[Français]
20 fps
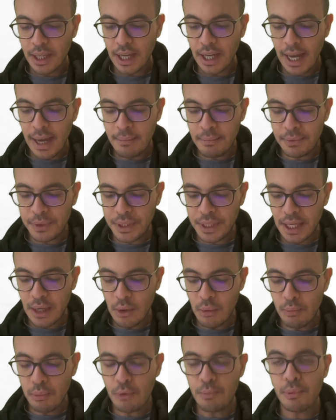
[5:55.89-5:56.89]
m, c'est
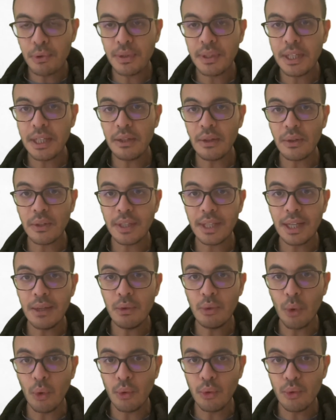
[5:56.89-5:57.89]
le plus petit entier
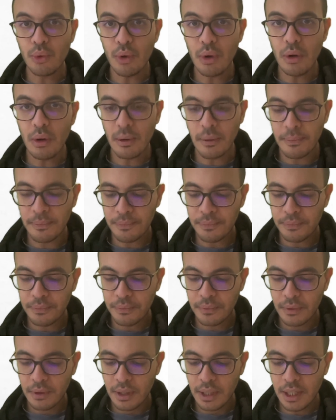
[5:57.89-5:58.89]
non nul
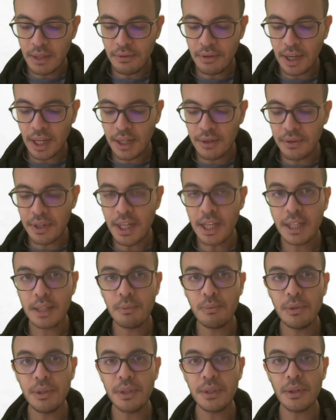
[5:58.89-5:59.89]
qui vérifie x
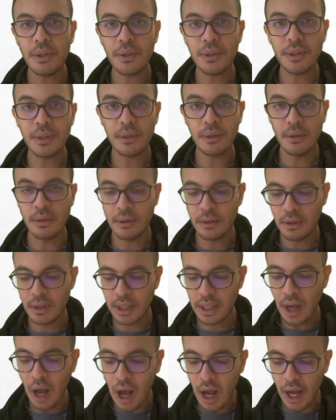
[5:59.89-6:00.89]
puissance euh,
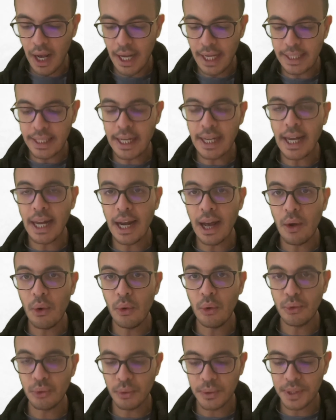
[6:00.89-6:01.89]
k est égal à
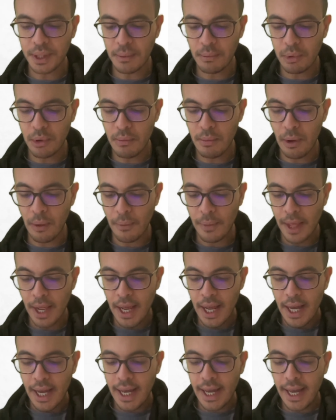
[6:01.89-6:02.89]
e, tout simplement.
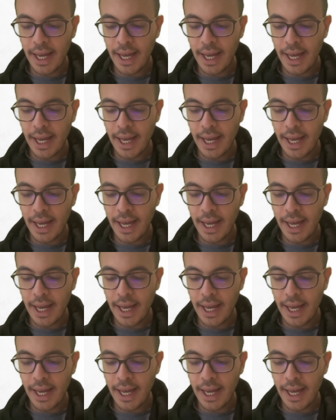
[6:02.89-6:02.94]
Et